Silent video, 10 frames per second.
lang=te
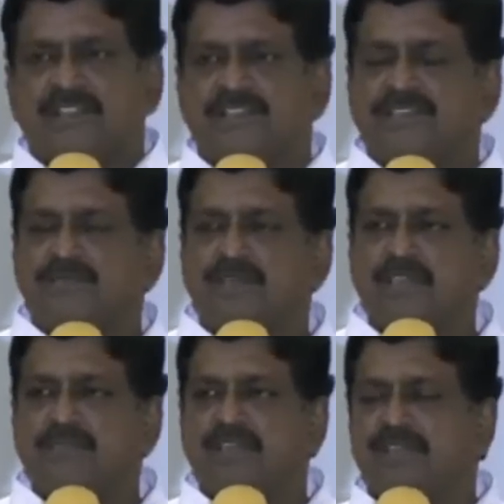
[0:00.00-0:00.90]
ఎస్ మీ
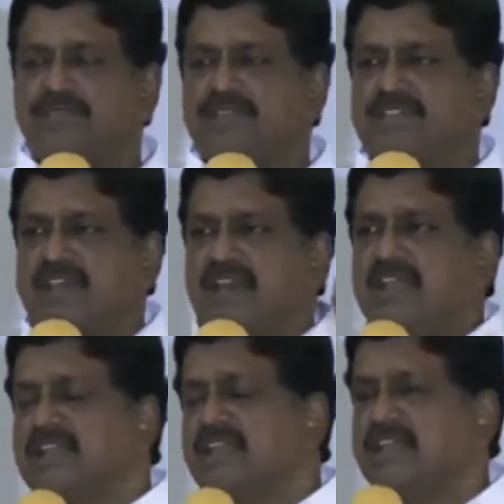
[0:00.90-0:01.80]
మీరు మీరు
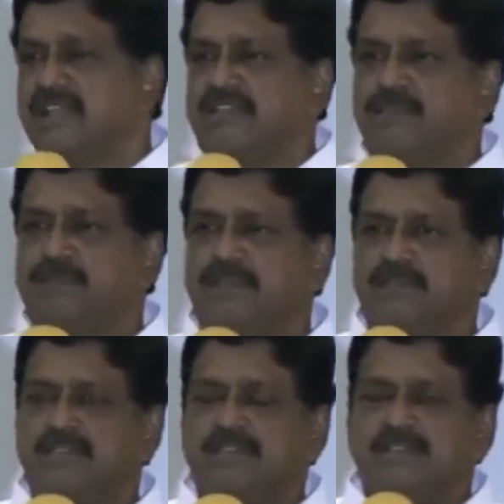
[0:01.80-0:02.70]
చాలా క్లియర్గా చెప్పారు
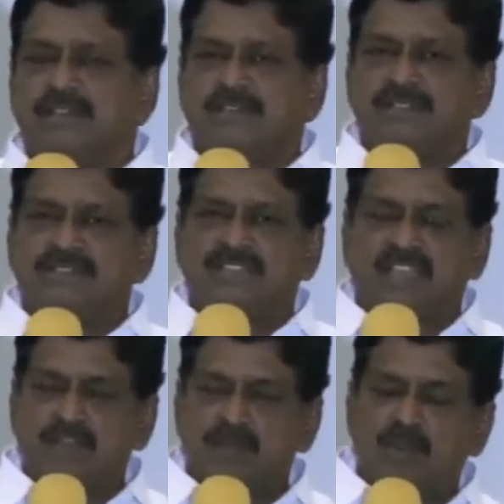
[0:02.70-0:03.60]

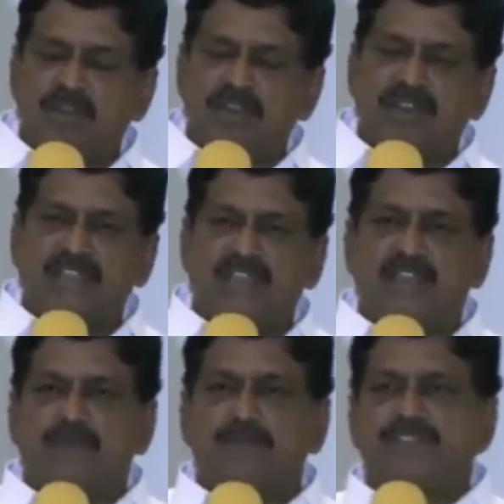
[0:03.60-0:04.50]
జగన్మోహన్ రెడ్డికి
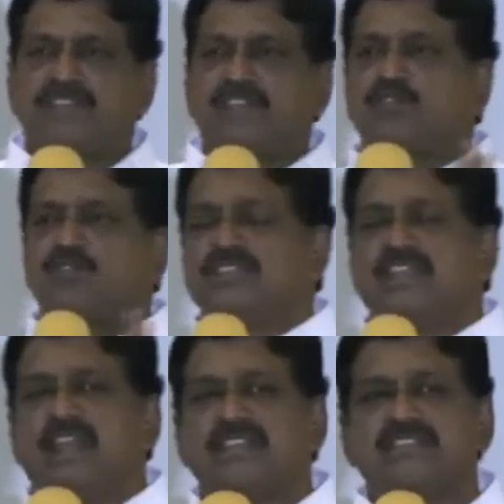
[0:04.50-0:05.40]
లబ్ధి చేకూర్చిన
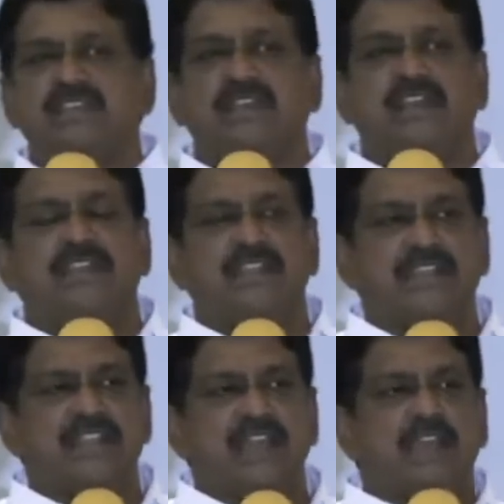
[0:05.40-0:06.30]
రాజశేఖర రెడ్డి
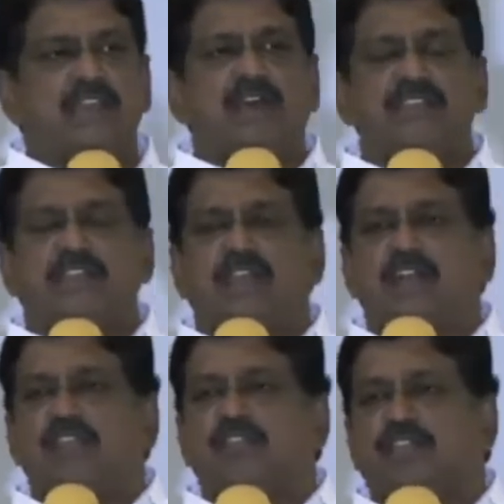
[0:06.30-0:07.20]
నిర్ణయాల్లో
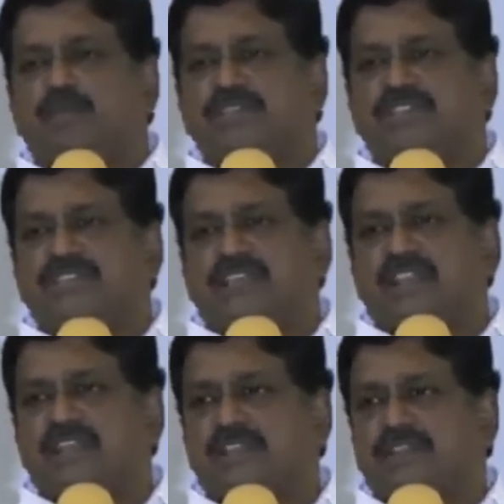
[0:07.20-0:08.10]
అధికారులు తప్పు
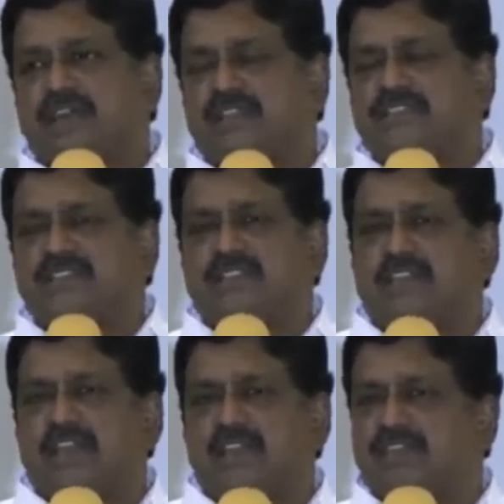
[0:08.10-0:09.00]
చేశారని నిర్ధారించి
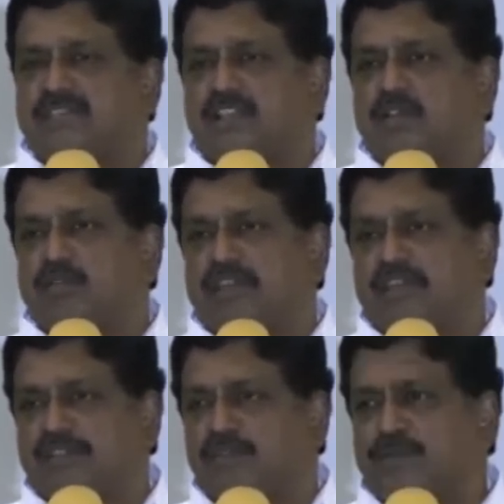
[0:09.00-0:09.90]
అధికారులు జైలుకు
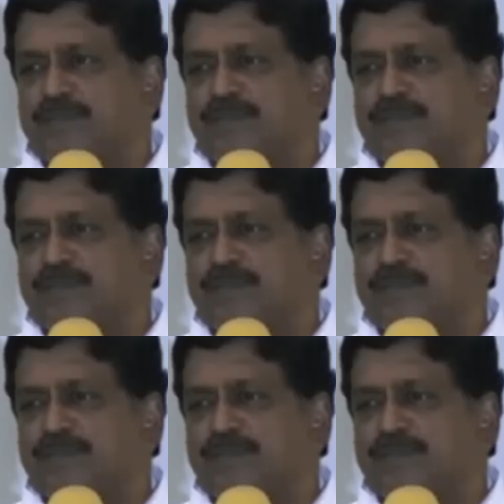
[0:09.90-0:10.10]
పోయారు